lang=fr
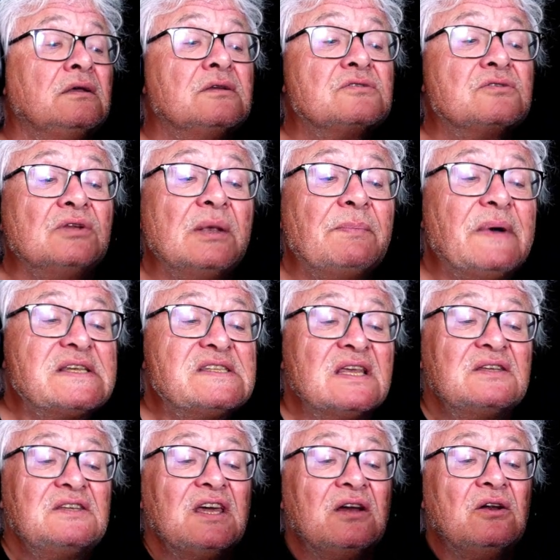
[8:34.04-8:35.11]
Ce n'est pas un
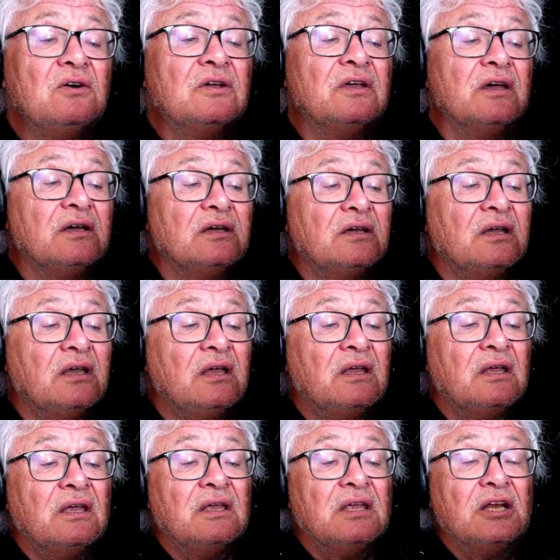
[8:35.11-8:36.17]
dialogue.
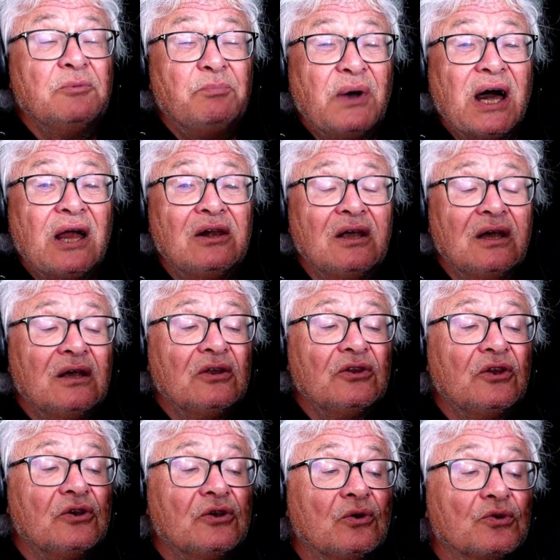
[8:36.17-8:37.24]
Il parle
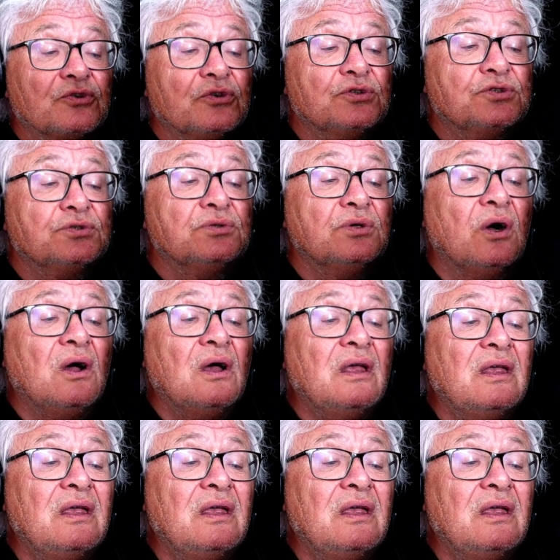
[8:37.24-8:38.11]
dans le contre-jour,